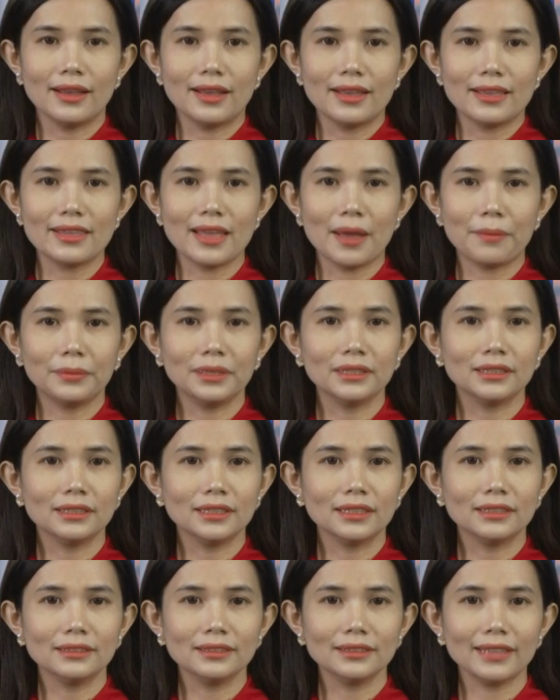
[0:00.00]
Nhằm
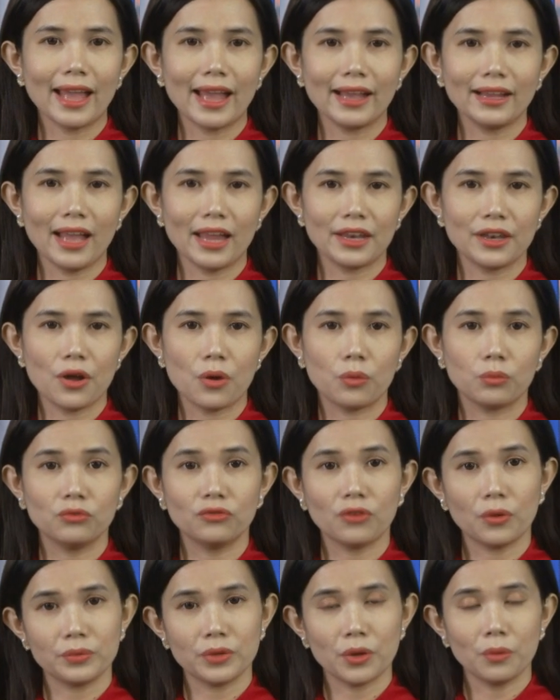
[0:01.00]
hưởng ứng tháng hành động
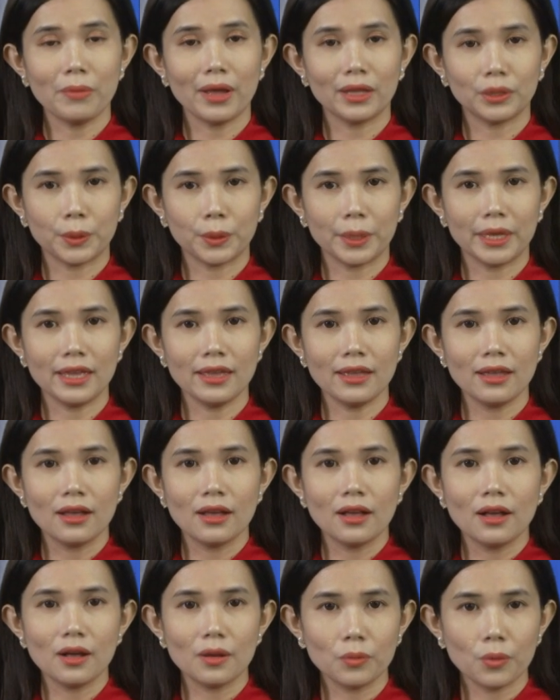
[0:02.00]
phòng chống ma túy,
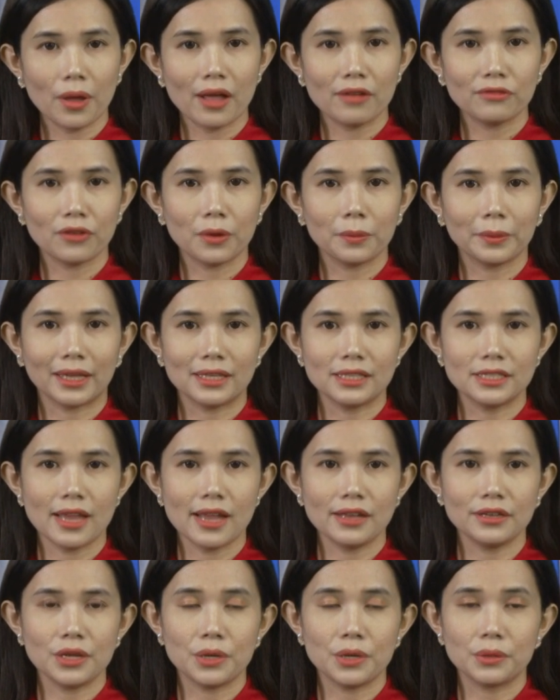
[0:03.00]
hôm qua Phòng Cảnh
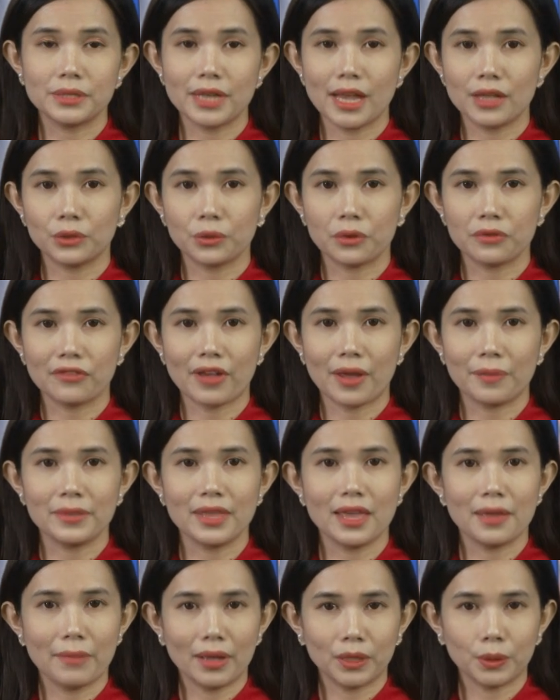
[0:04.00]
sát điều tra tội phạm
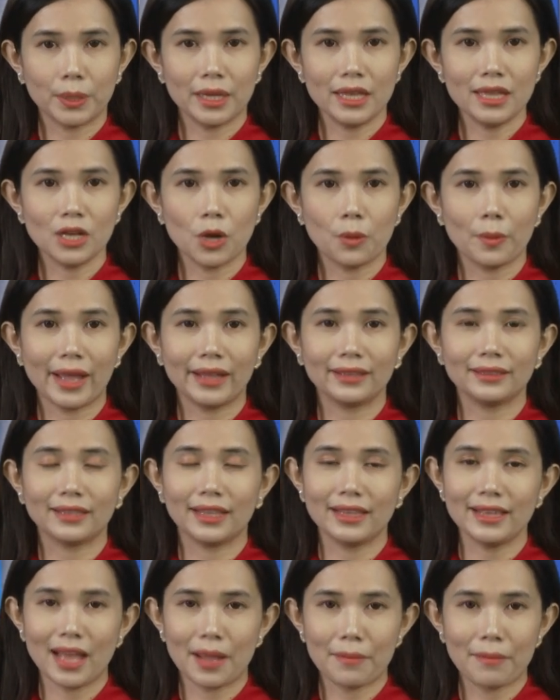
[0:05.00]
về ma túy Công an
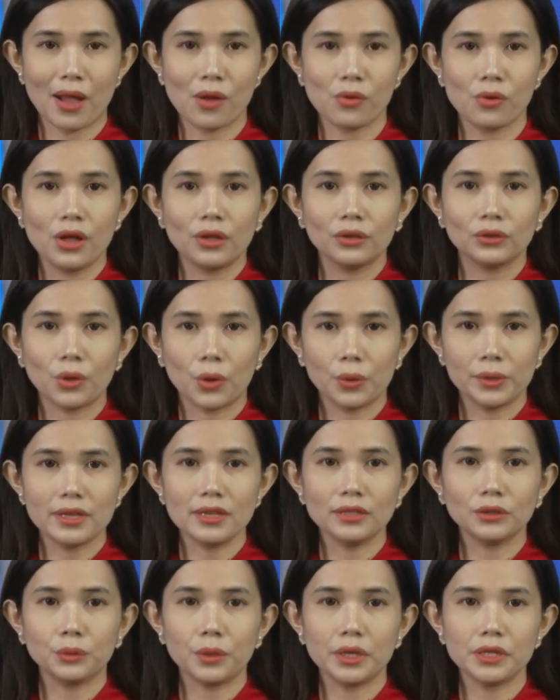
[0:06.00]
tỉnh Cà Mau tổ
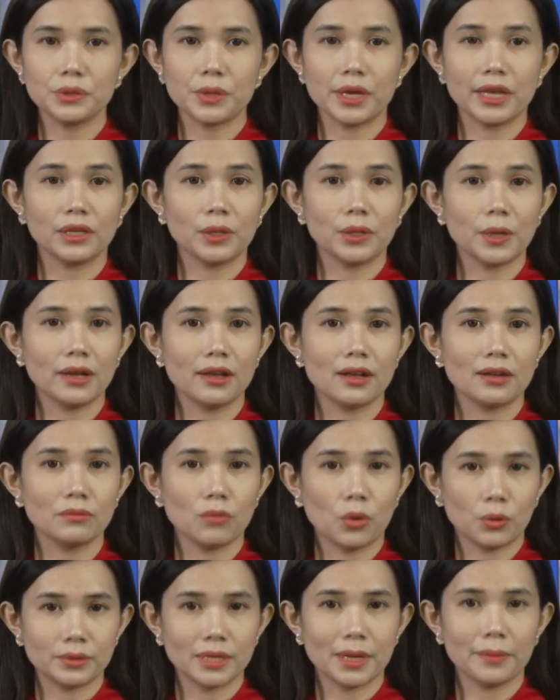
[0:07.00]
chức tuyên truyền cho gần
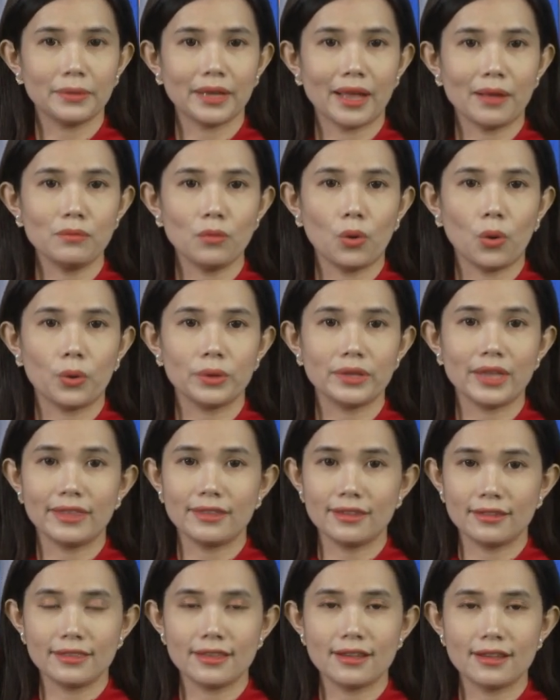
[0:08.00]
100 cán bộ và
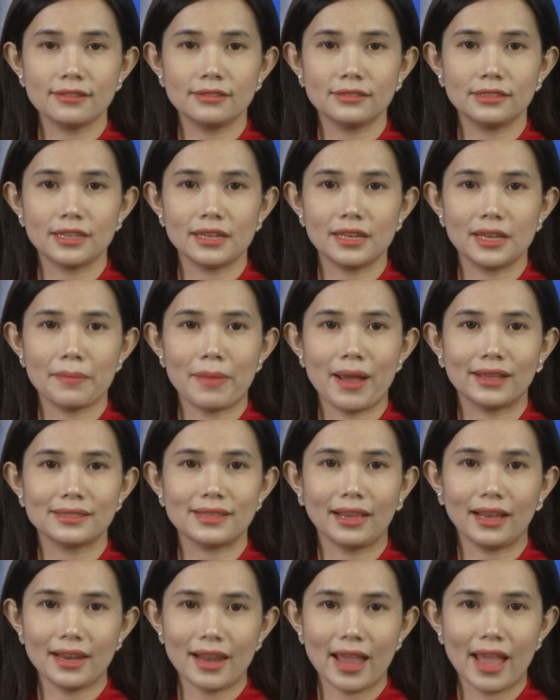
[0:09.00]
nhân dân trên địa bàn
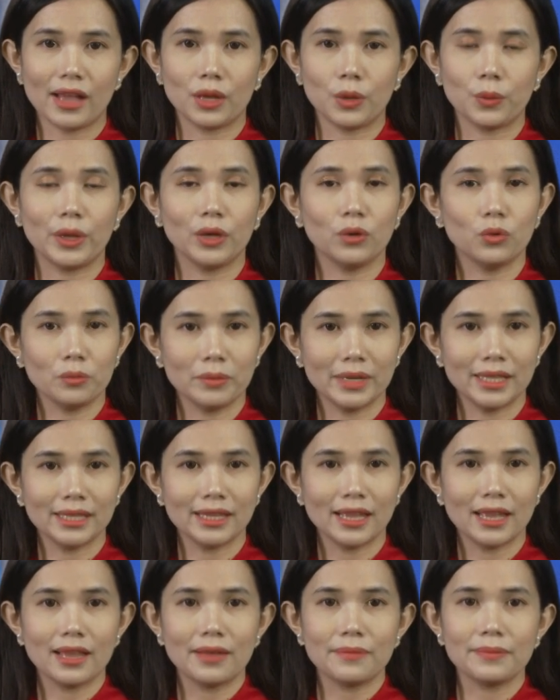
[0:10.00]
xã Khánh An, huyện U Minh
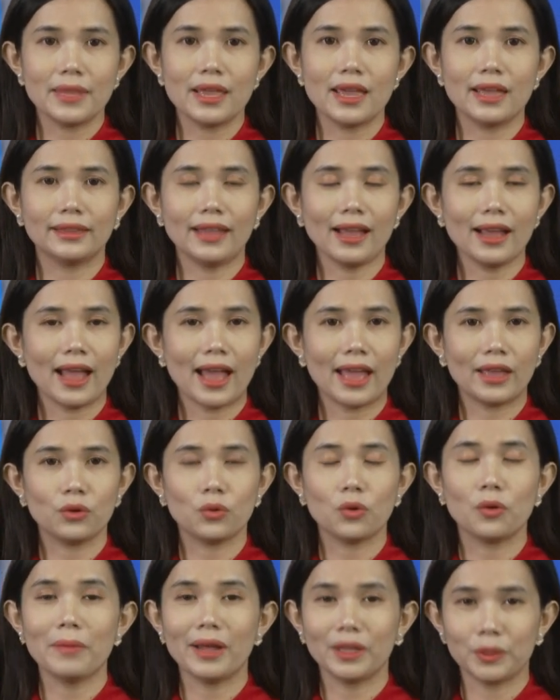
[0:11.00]
về tác hại
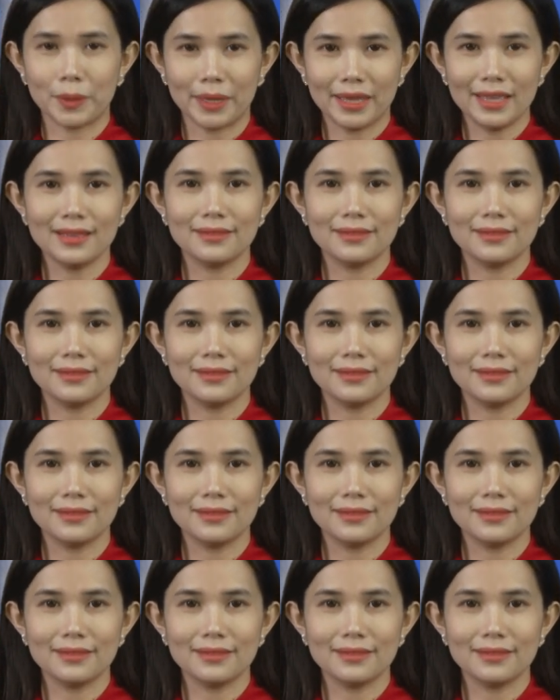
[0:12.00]
của ma túy.